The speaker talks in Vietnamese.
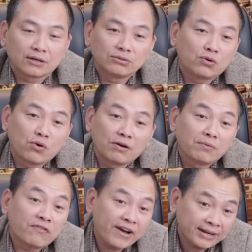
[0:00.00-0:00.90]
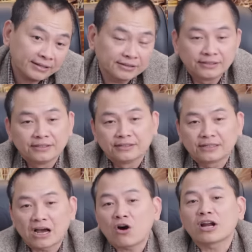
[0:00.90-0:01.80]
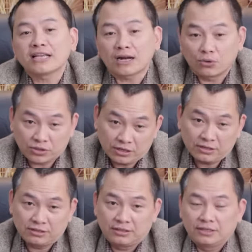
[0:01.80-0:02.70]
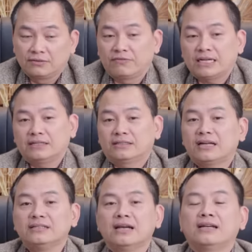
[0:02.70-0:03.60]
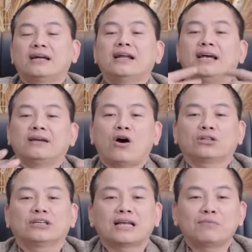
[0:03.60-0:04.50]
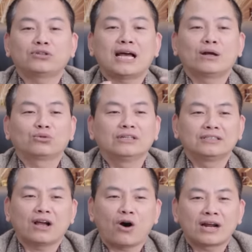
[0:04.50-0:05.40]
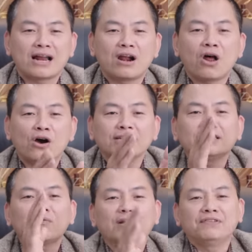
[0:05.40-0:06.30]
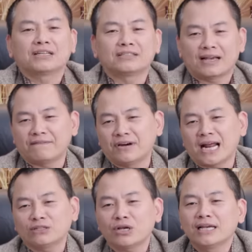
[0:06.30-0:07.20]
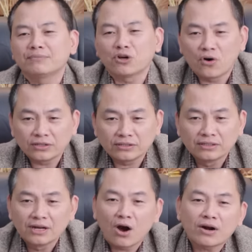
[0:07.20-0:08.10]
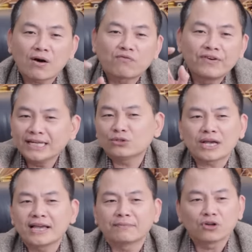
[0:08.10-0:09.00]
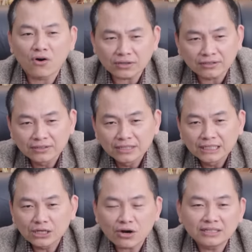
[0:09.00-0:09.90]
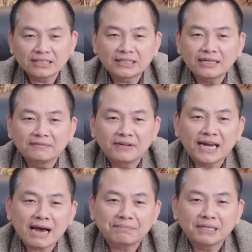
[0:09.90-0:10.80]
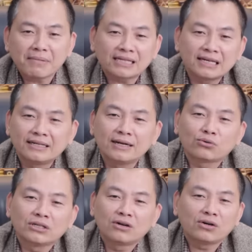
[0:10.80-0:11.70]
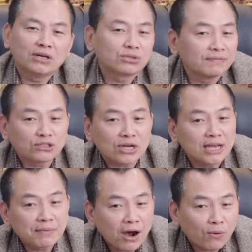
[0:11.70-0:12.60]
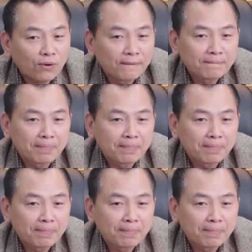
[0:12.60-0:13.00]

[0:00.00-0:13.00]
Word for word: giống như Warren Buffett ấy, là họ là nhà đầu tư vậy thì tất nhiên là để họ trở thành một nhà đầu tư thì họ đã lõi trong cái việc gì ạ à? vận hành doanh nghiệp rồi họ đọc vị doanh nghiệp rồi chứ còn dân Việt Nam mình mang tiền đi đầu tư có hiểu gì về doanh nghiệp đâu